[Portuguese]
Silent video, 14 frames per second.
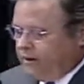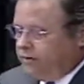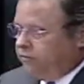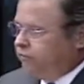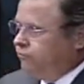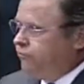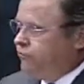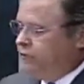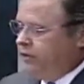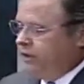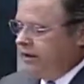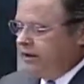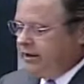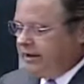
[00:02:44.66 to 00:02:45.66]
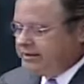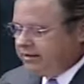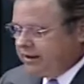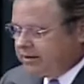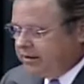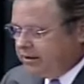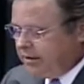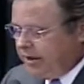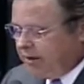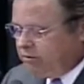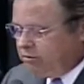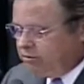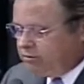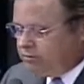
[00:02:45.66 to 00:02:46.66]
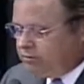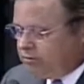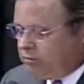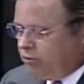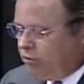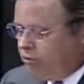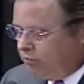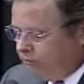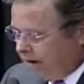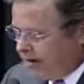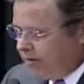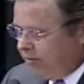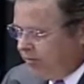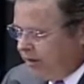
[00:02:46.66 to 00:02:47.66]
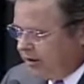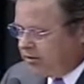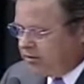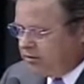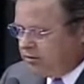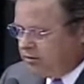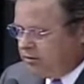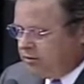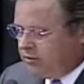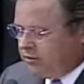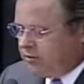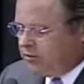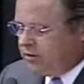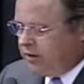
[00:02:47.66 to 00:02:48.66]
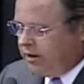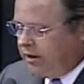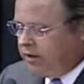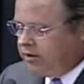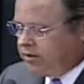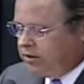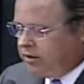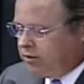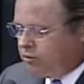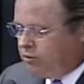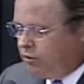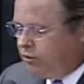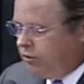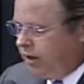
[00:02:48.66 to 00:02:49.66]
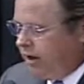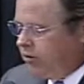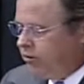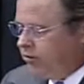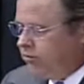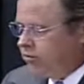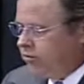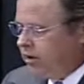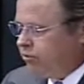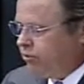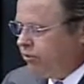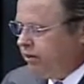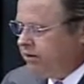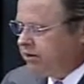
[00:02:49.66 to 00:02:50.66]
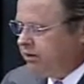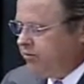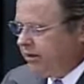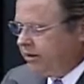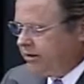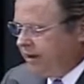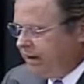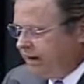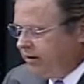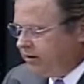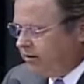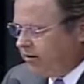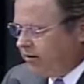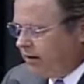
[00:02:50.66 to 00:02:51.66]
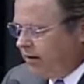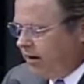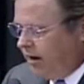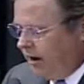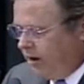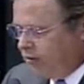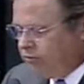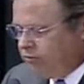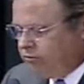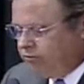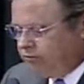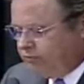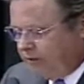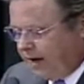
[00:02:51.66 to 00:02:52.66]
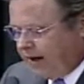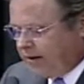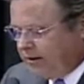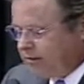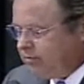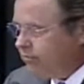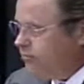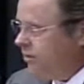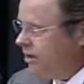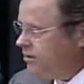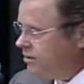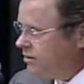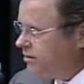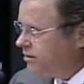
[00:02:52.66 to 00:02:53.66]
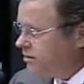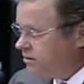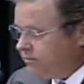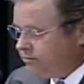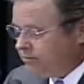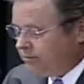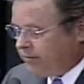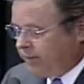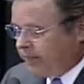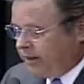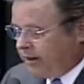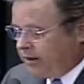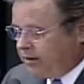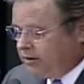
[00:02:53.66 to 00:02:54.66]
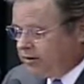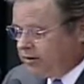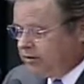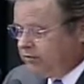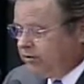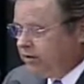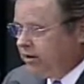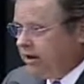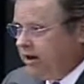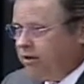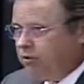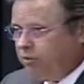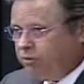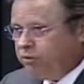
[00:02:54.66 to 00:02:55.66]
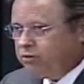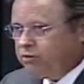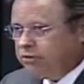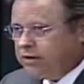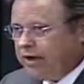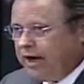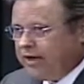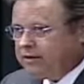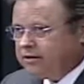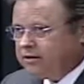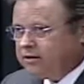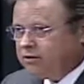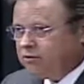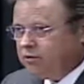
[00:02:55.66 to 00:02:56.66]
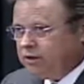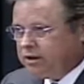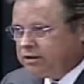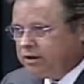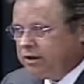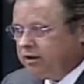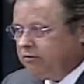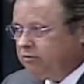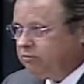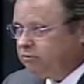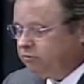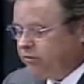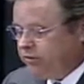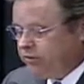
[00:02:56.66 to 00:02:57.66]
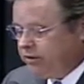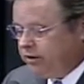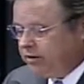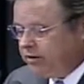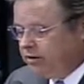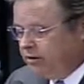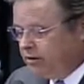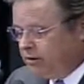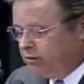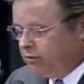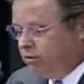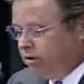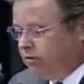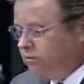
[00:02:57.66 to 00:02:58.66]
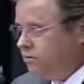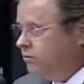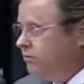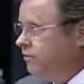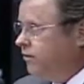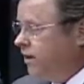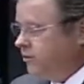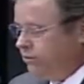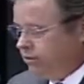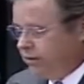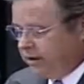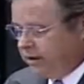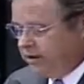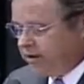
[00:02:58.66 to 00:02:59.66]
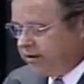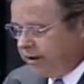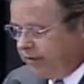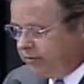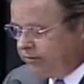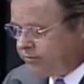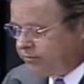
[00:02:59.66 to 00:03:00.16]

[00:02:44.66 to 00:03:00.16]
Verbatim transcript: foi assassinado covardemente o tenente-coronel da Polícia Militar Elton Wagner Martins que tive a oportunidade de conhecê-lo e conviver quando governador daquele estado.